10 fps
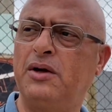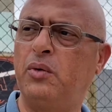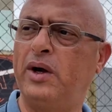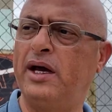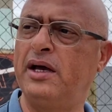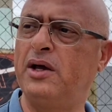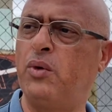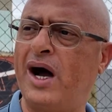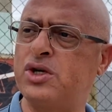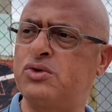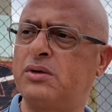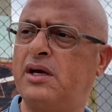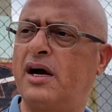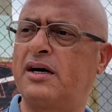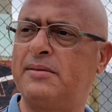Não é? Eu acho que
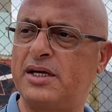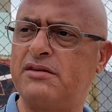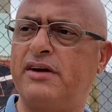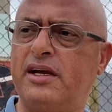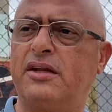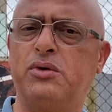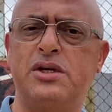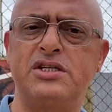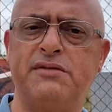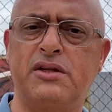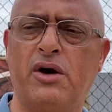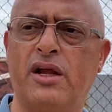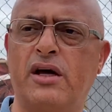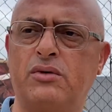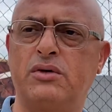a Câmara de Vereadores de Vitória
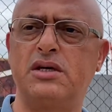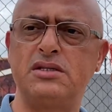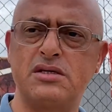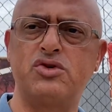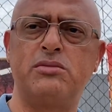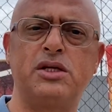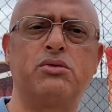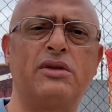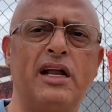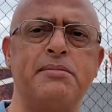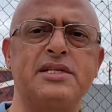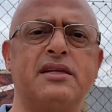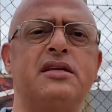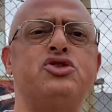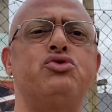da Conquista, sobretudo, ela precisa
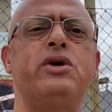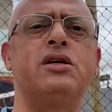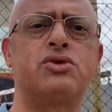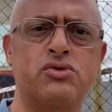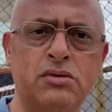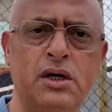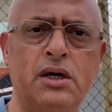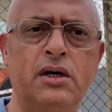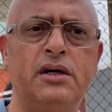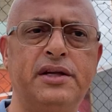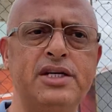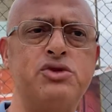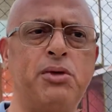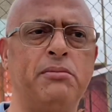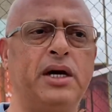ter juízo
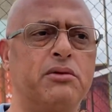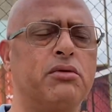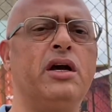neste momento.